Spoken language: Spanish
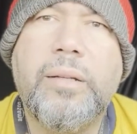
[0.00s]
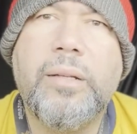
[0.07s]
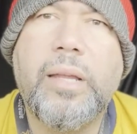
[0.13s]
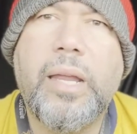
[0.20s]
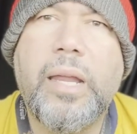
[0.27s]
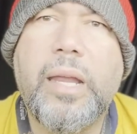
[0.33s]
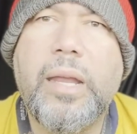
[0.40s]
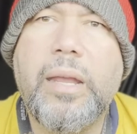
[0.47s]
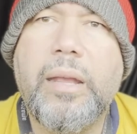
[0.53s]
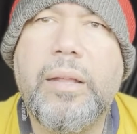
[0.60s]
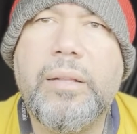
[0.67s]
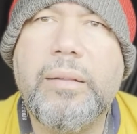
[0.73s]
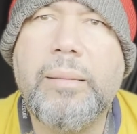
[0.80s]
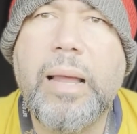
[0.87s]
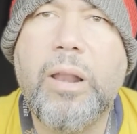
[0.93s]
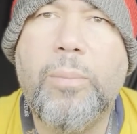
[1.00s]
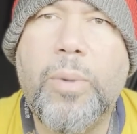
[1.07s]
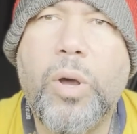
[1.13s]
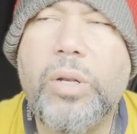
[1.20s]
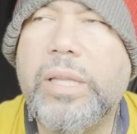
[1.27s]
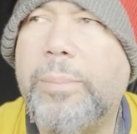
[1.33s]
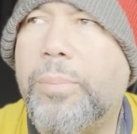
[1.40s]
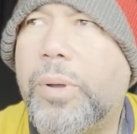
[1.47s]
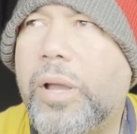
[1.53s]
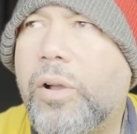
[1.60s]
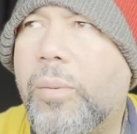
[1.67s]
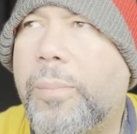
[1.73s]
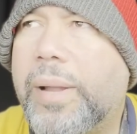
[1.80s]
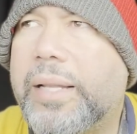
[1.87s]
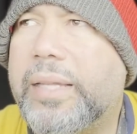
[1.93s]
Eh, a lo mejor te puede
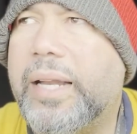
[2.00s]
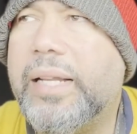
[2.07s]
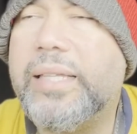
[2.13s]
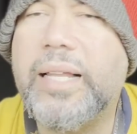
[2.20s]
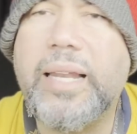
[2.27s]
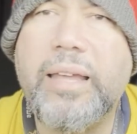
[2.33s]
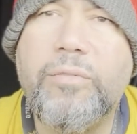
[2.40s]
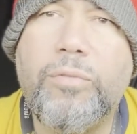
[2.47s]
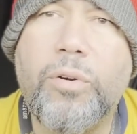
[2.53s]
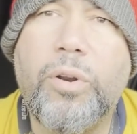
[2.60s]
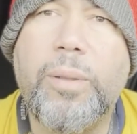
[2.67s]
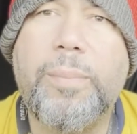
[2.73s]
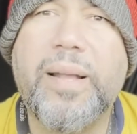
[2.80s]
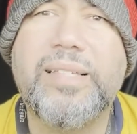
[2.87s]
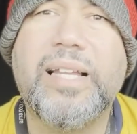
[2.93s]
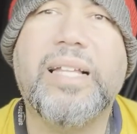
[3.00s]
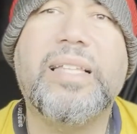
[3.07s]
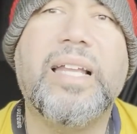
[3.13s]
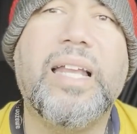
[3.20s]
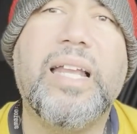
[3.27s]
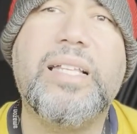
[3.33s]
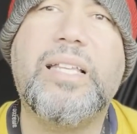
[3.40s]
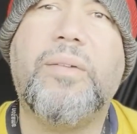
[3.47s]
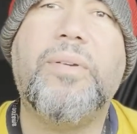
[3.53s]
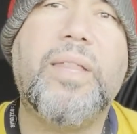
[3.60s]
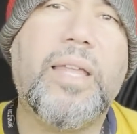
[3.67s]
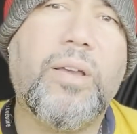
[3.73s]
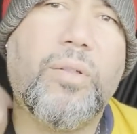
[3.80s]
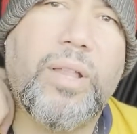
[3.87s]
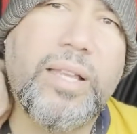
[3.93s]
compartir el teléfono y pasarte ese
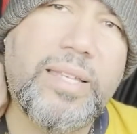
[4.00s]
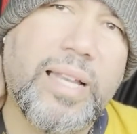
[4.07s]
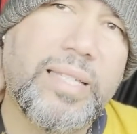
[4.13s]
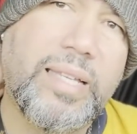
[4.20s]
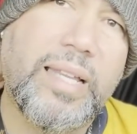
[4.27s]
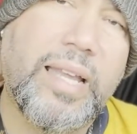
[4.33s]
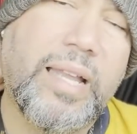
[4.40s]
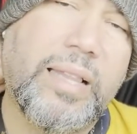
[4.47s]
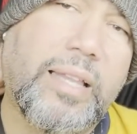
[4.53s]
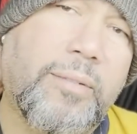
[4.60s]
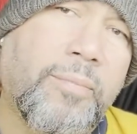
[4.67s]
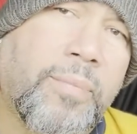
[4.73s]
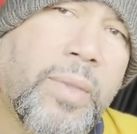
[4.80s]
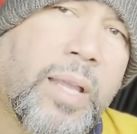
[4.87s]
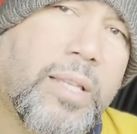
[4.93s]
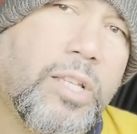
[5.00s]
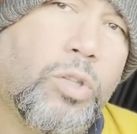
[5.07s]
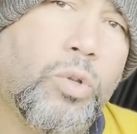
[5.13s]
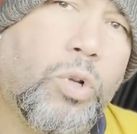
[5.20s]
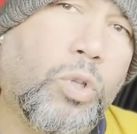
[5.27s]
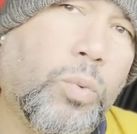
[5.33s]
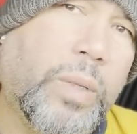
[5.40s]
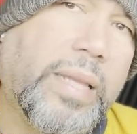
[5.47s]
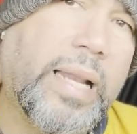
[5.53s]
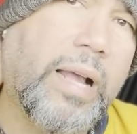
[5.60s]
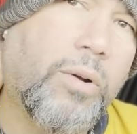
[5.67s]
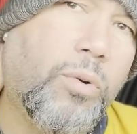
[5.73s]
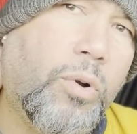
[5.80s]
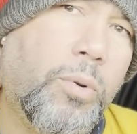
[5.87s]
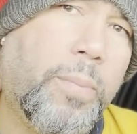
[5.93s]
video de ese accidente si tú no tuviste
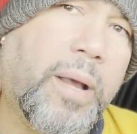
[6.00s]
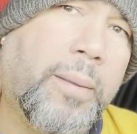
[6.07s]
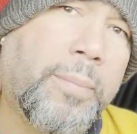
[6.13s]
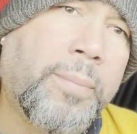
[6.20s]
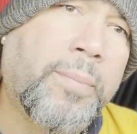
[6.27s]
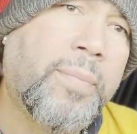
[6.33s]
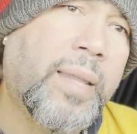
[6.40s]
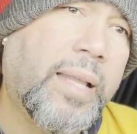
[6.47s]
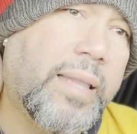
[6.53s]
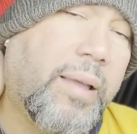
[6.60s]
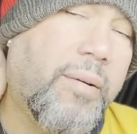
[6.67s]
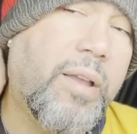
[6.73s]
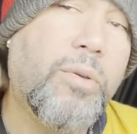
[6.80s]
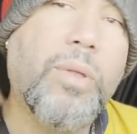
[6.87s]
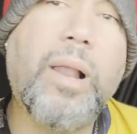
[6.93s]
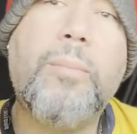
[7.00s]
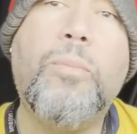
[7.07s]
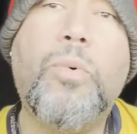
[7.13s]
la culpa te va a ayudar